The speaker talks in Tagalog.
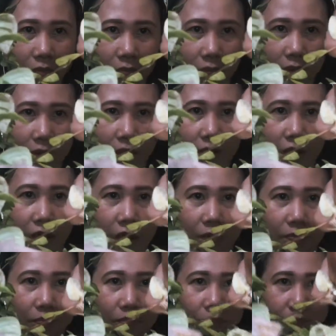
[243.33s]
Parang
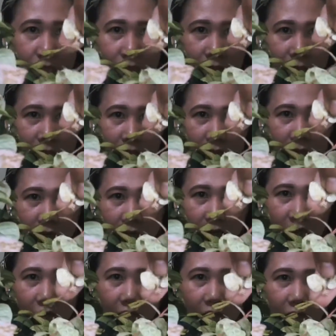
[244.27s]
aphids. Sana
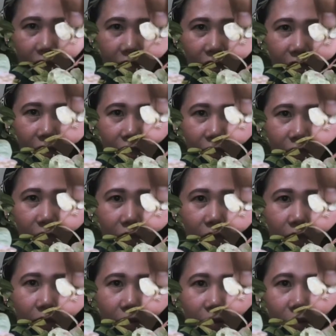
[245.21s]
nakikita niyo.
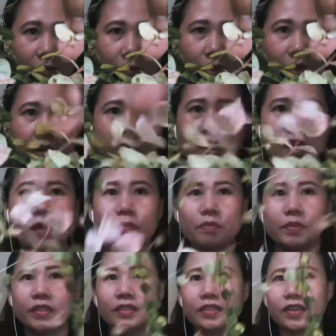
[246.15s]
Parang
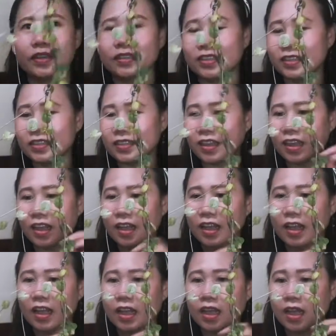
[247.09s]
aphids kasi siya.
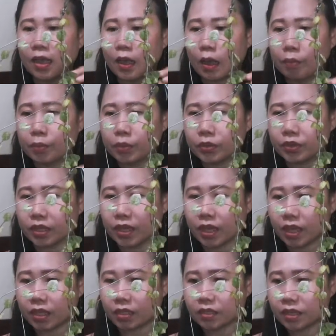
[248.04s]
Ang
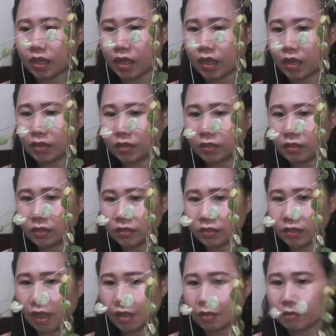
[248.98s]
puti, tsaka
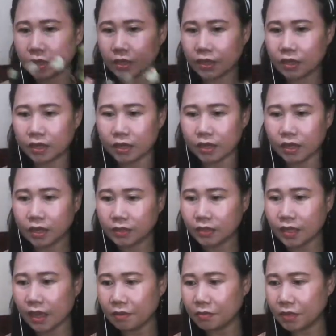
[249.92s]
ang dami. Ang
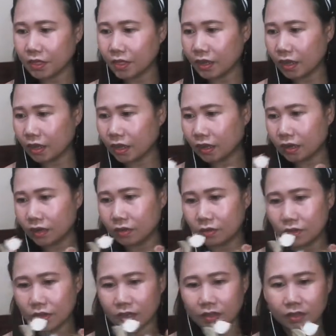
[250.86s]
dami niyang
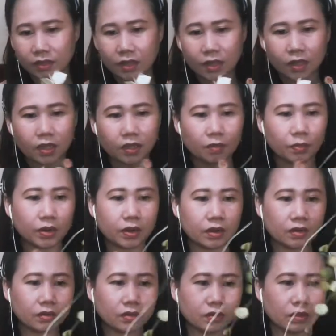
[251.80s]
ugat.
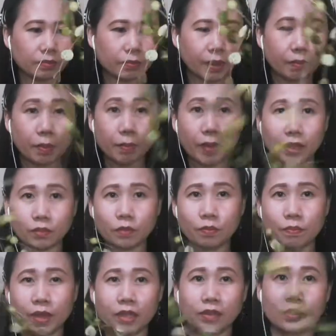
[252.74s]
Parang
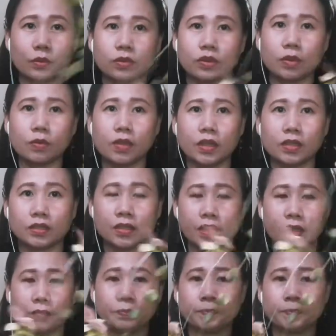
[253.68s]
nagpapapatong-patong na ugat niya.